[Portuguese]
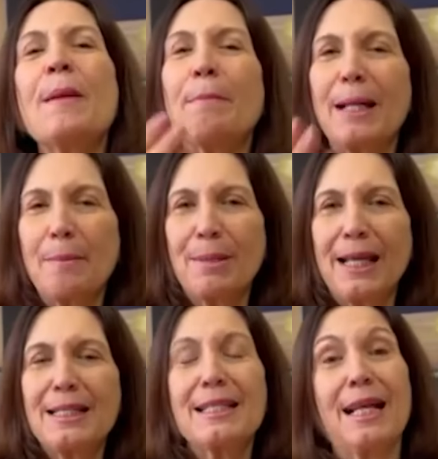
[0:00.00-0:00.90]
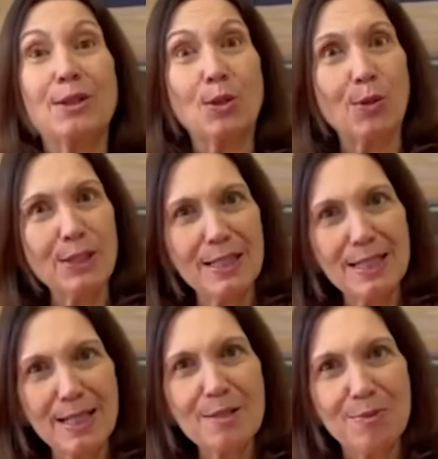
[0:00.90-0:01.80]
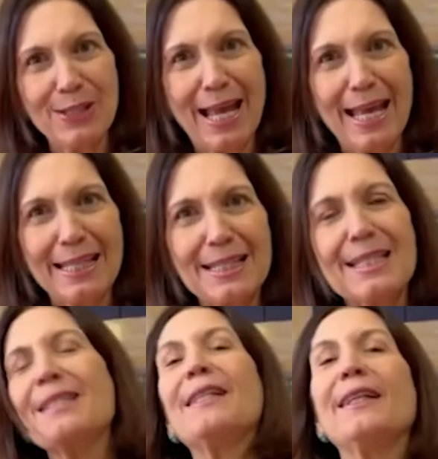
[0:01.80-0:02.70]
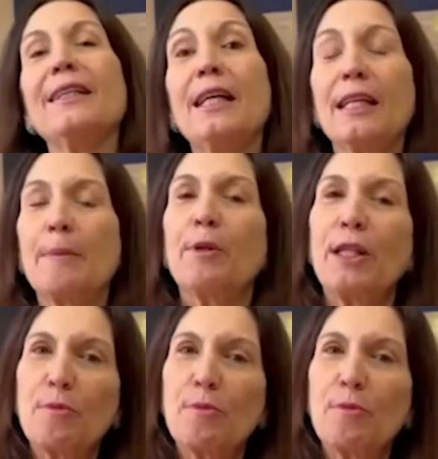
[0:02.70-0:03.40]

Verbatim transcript: Parabéns a todas as mulheres, né, que podemos